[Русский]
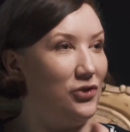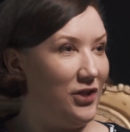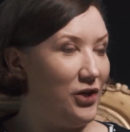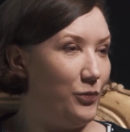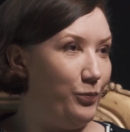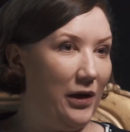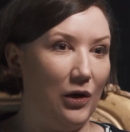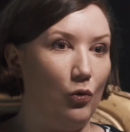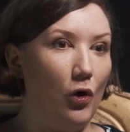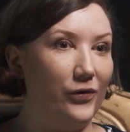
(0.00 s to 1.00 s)
точно так же
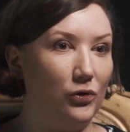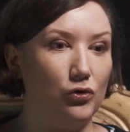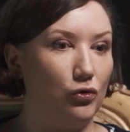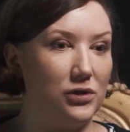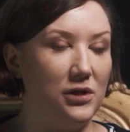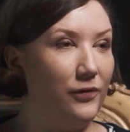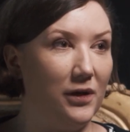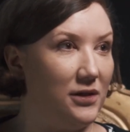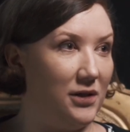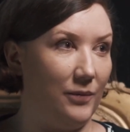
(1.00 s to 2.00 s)
пили кофе, но, ну, то есть не
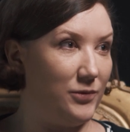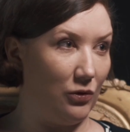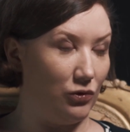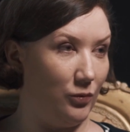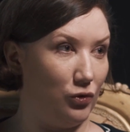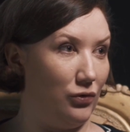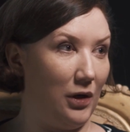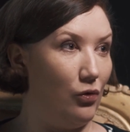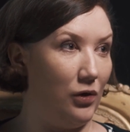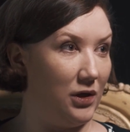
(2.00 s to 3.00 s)
выглядели абсолютными
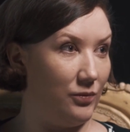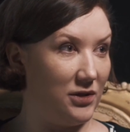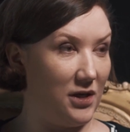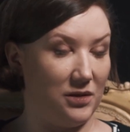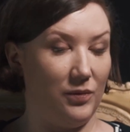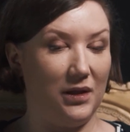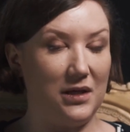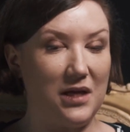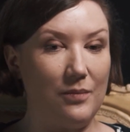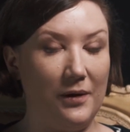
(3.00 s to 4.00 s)
трудоголиками с красными
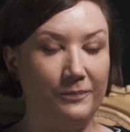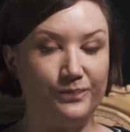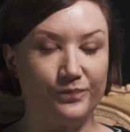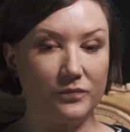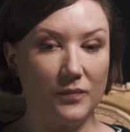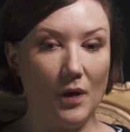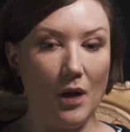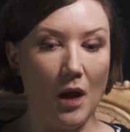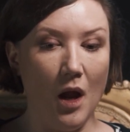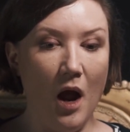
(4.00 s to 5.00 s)
глазами.
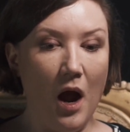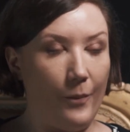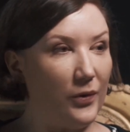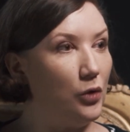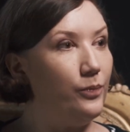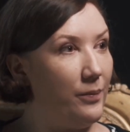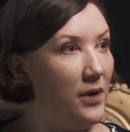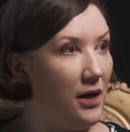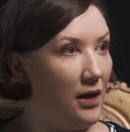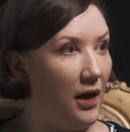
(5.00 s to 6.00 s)
А потом
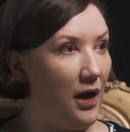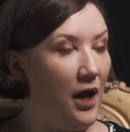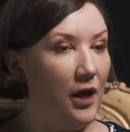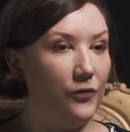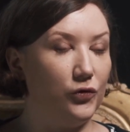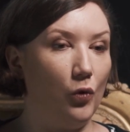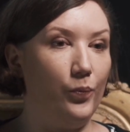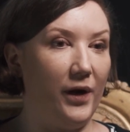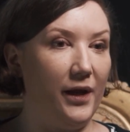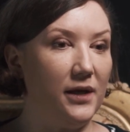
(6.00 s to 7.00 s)
померили. И в том
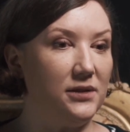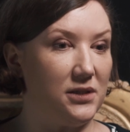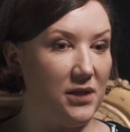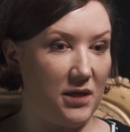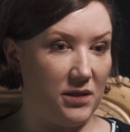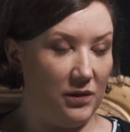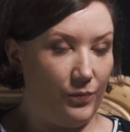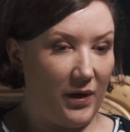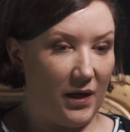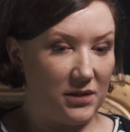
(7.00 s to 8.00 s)
проекте Сазлин
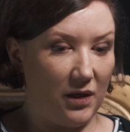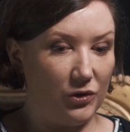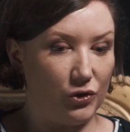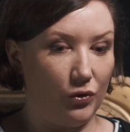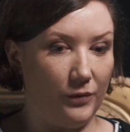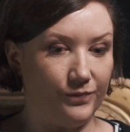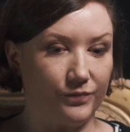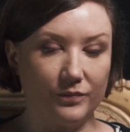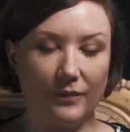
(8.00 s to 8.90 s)
показал, что